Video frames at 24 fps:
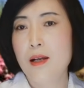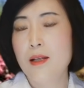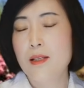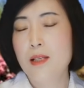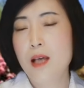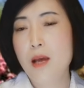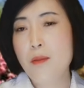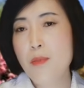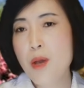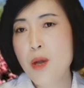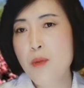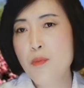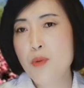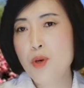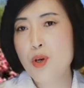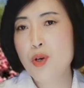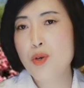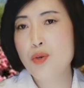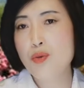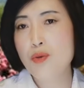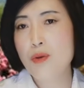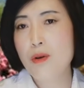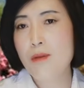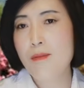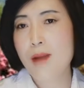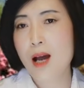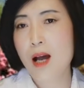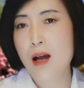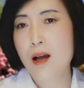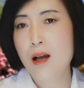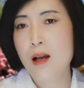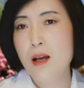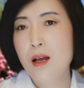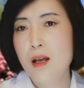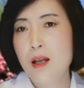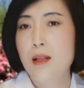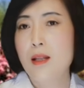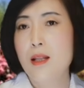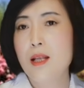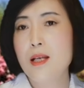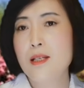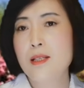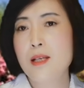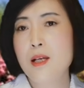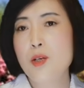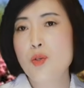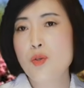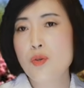前面不是说吗？那
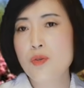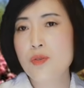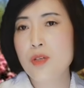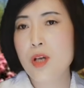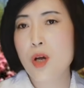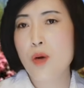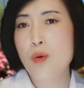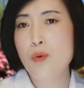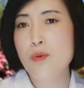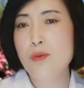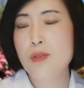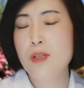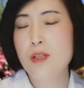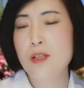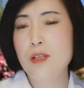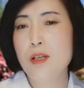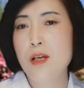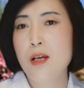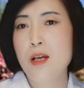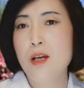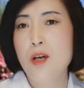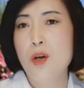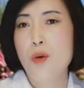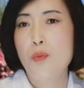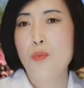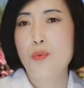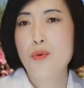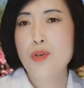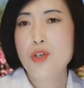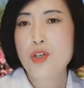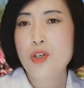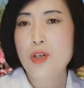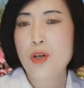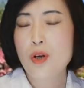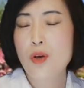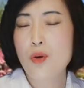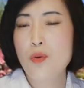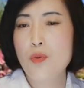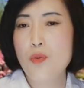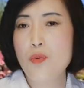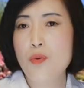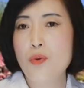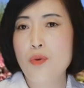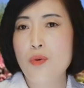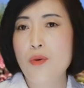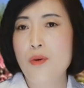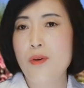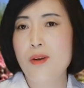些中介公司不是
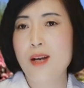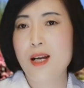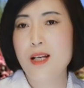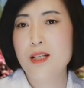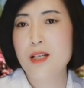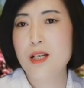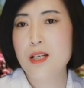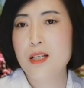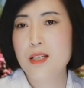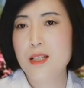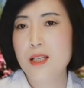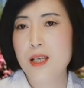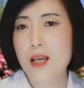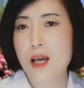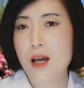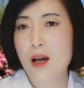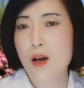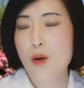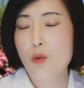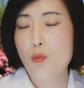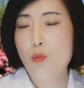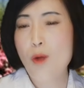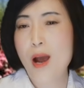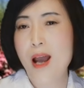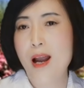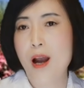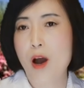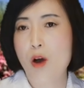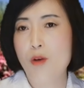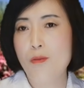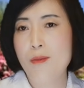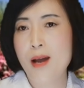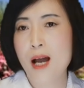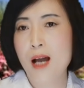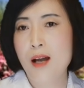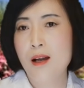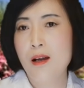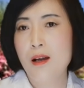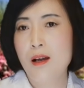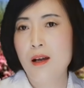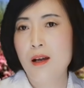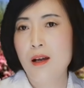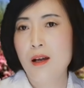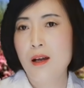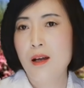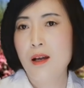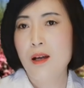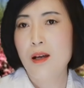雇佣了这些外劳吗？
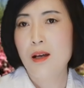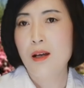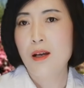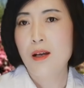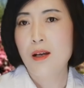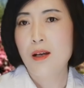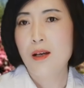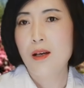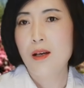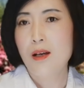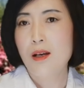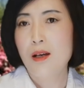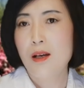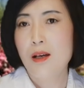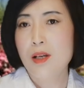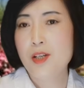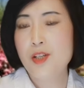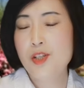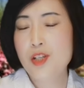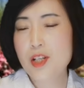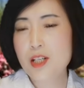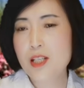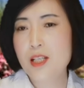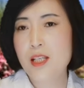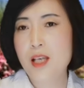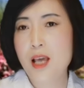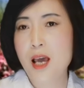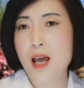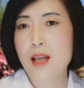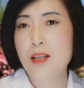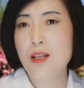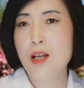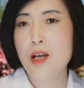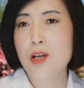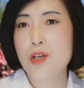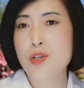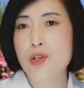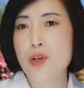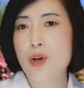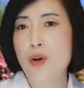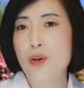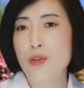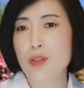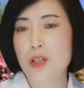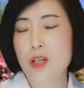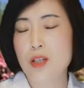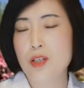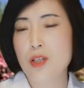之前的时
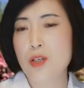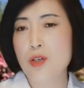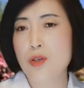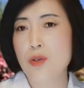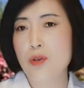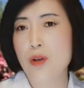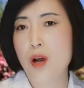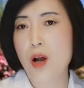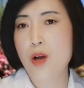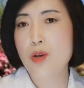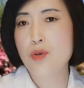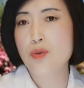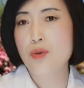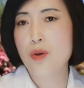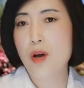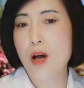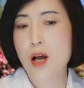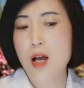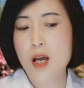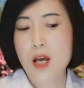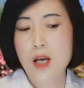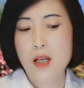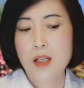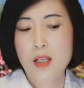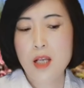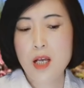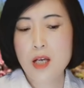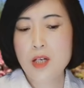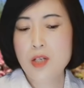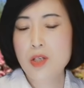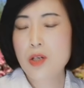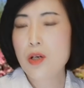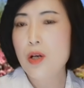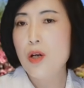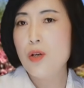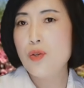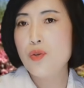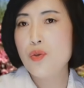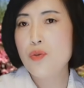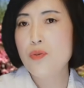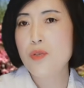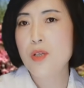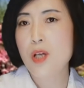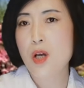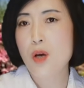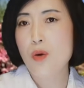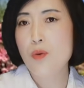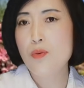候，顶级手套说那是
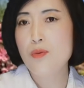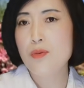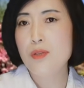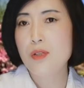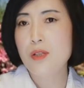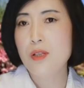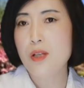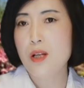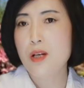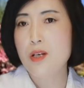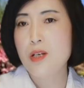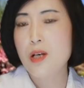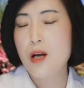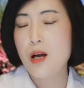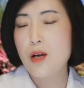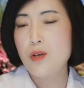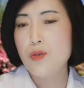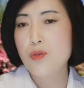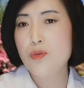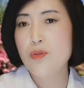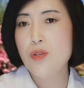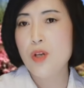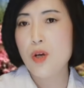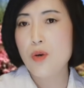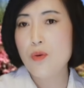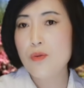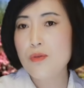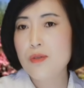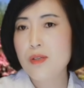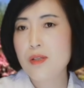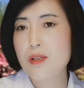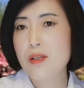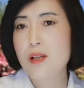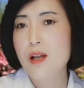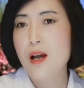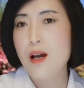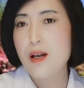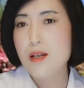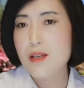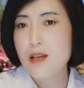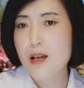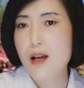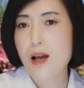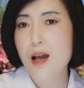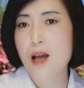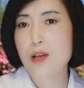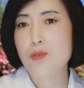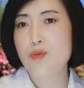中介公司的事儿，中介公司呢
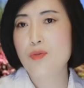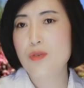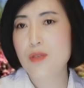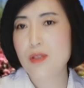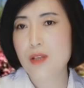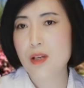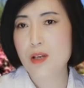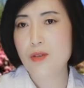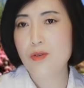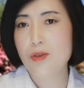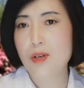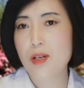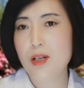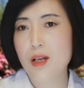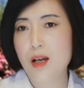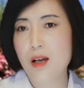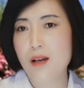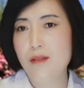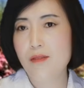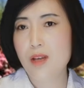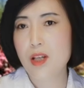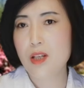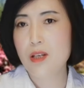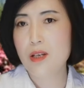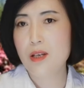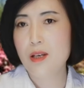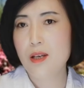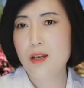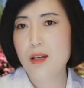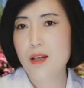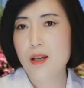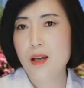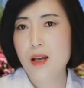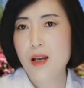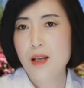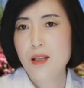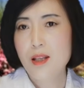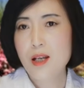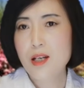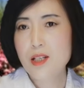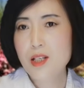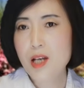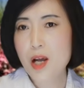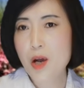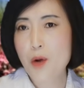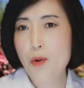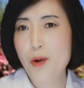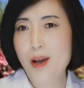应该去解决这个问题。那
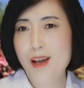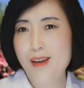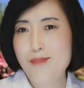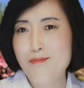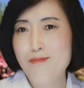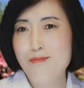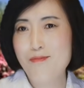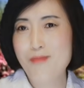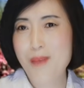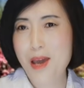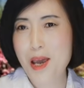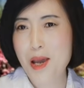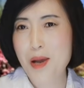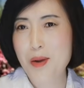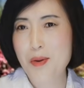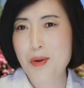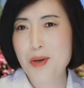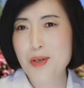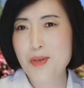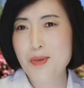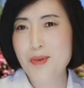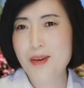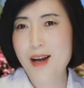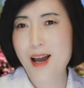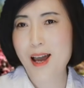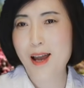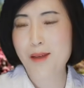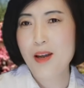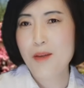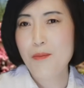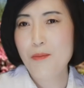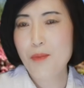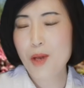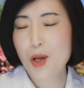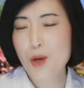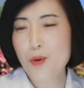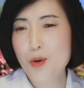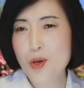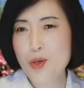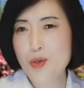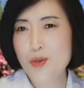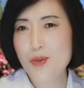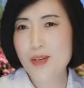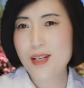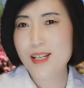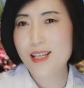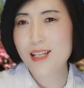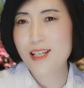这回美国出来，美国
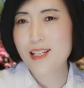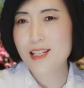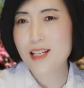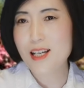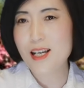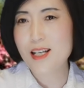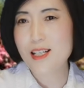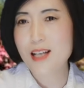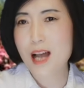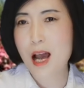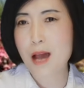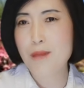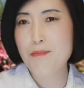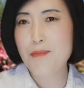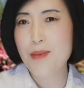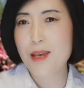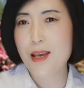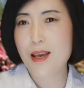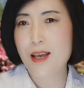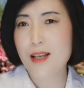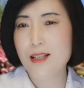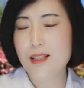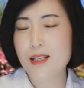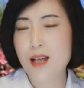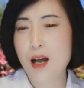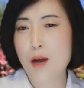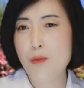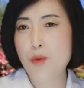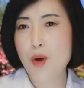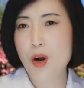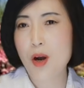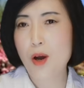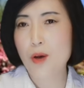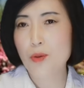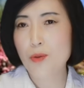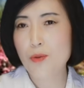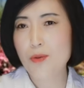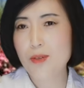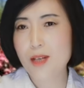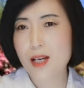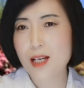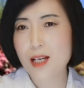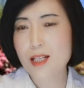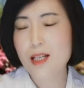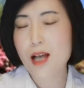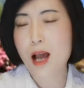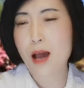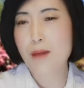说你这个产品强迫劳动，
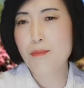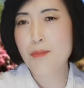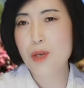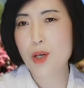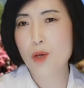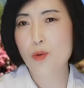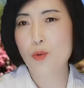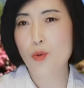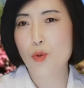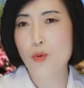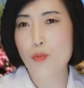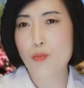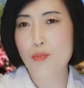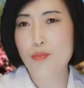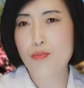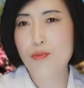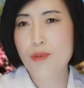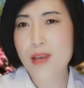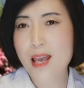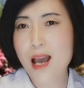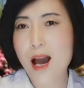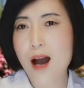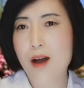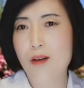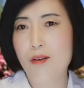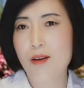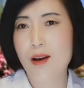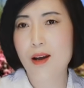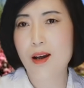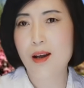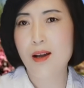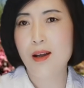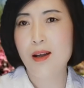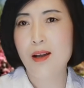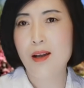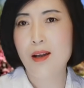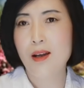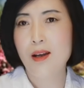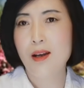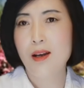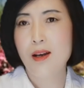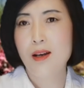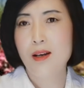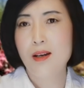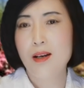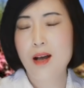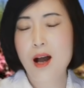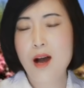你产品我就不要了。
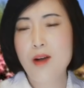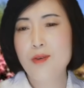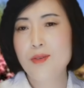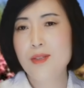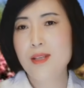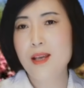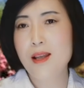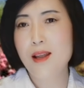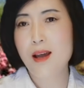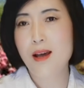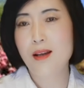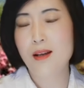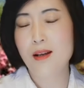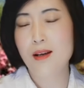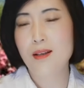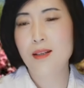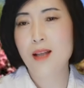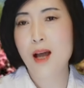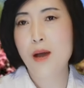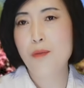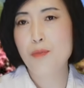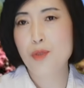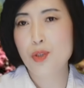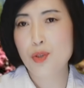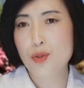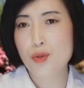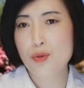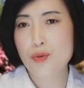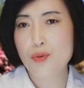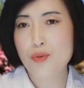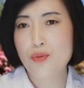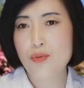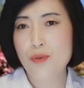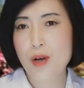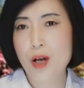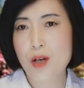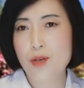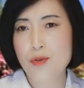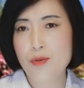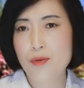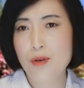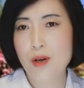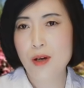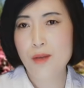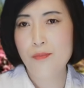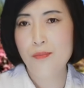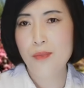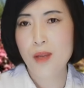然后现在呢，他们就出来
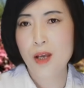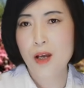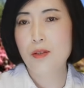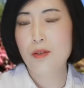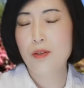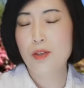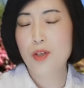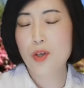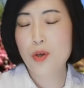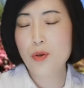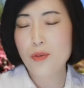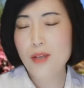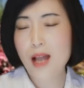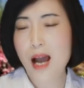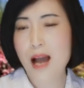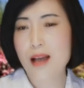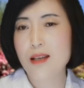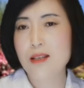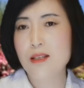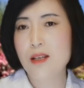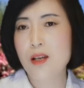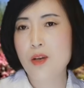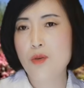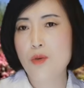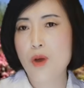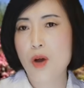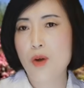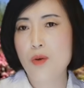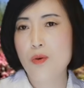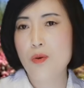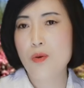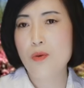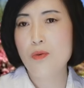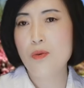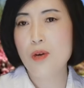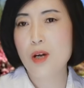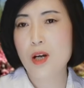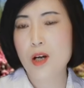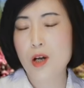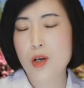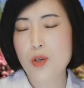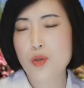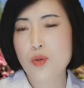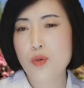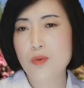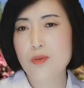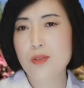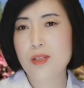说。有哪一些员工和
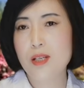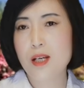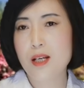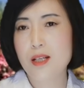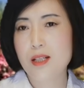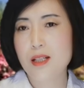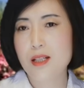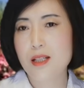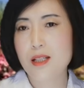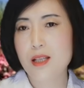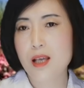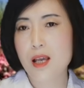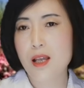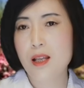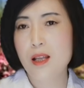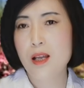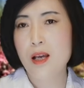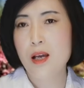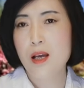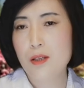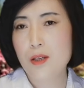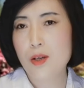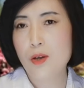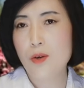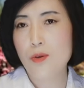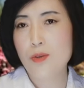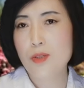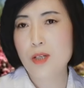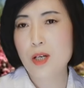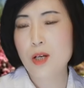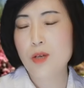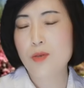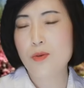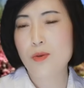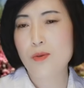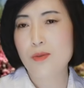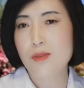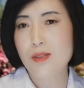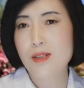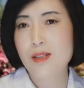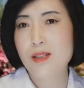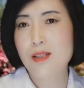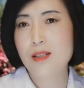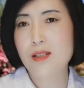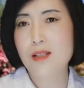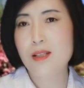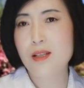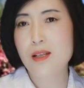中介之间有这种
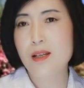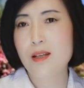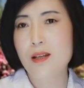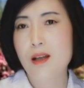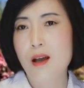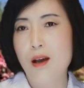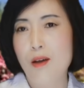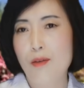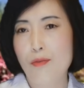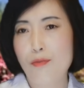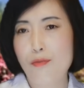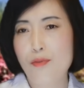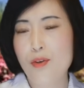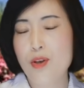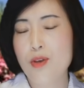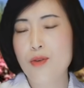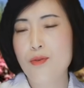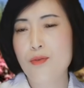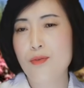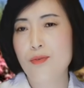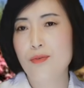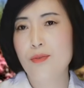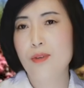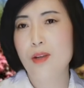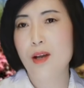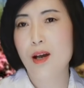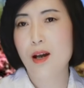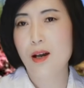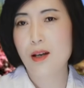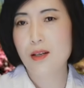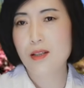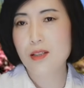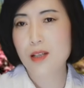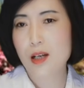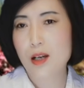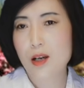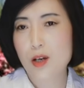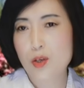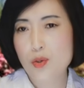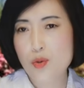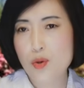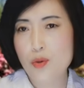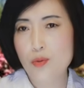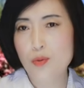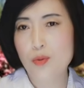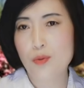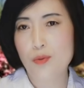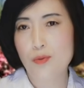资金的费用的这个
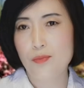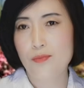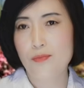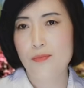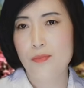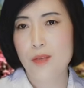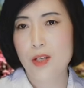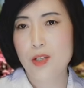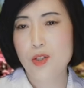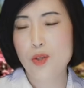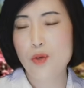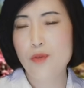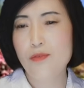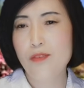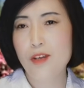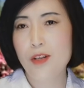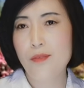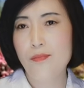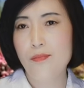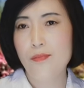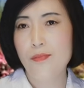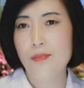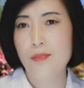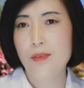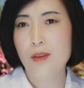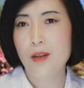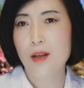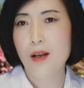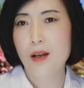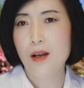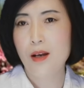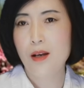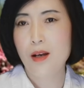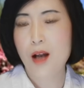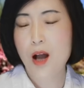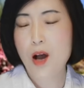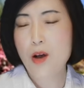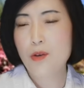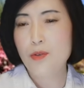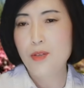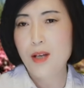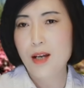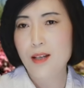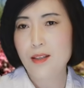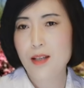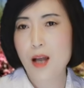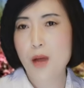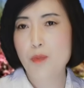冲突纠纷？然后
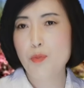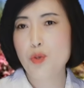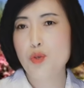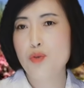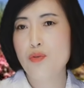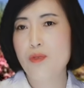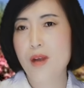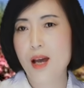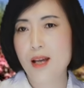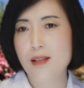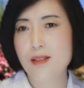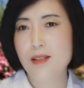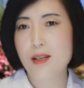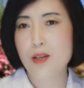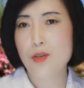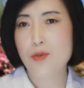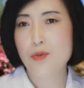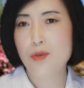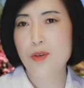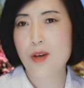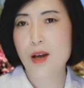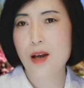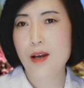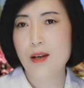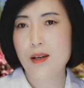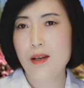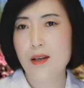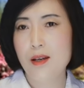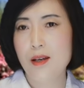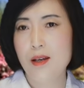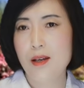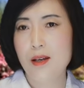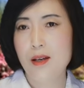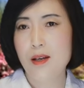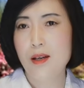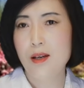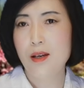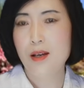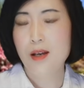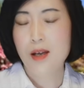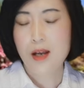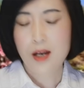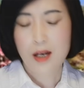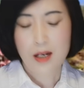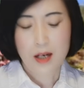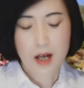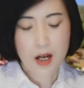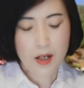呢，他们出来解决，
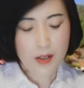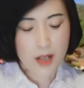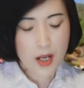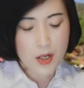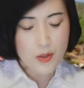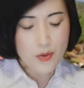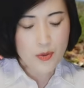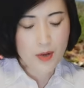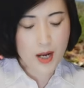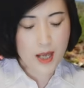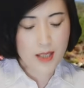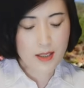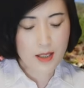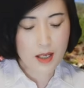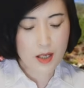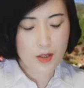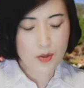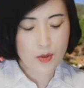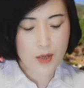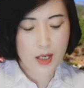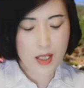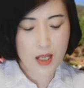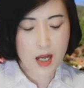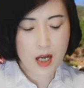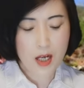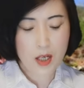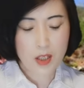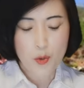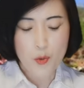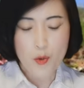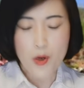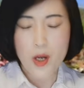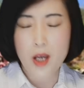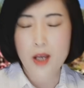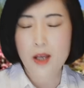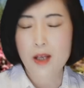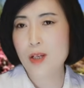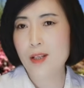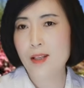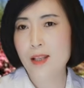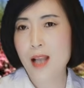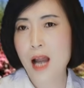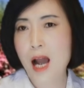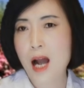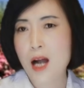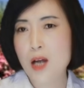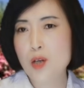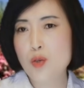然后他出来解决呢，会
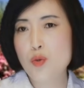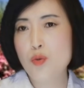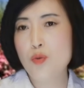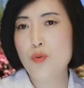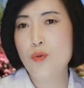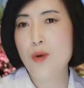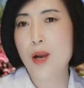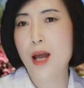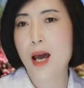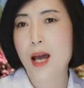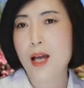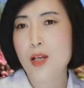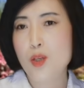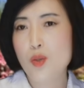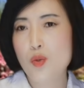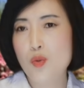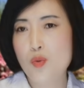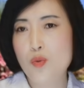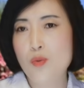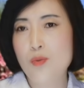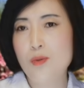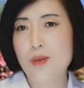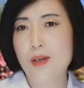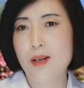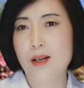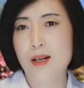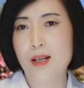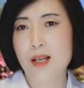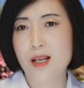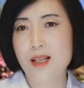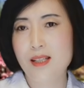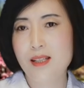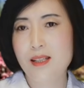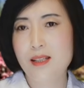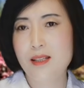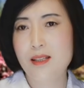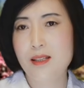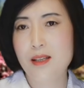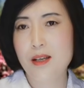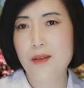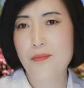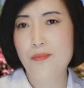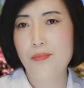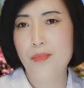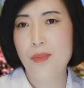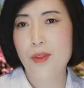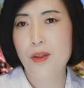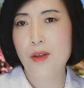拿出来巨额的资
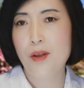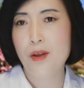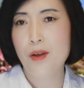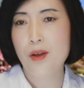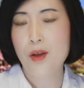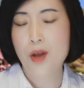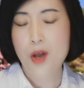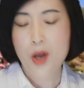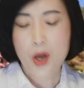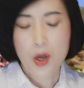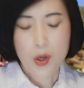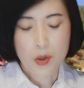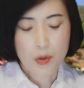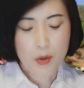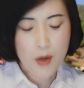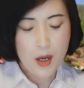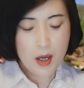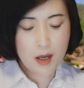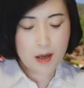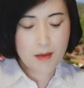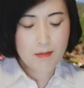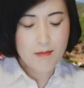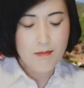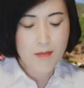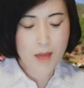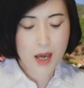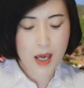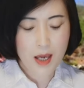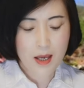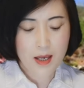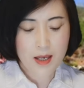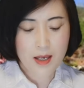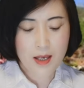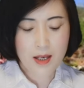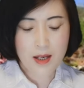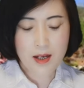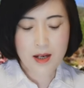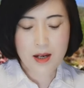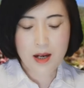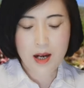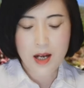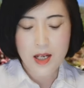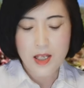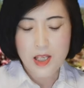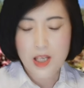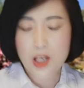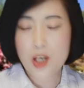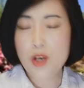金，对每一
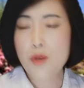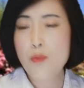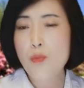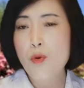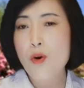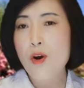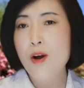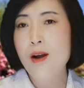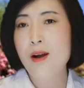个尼泊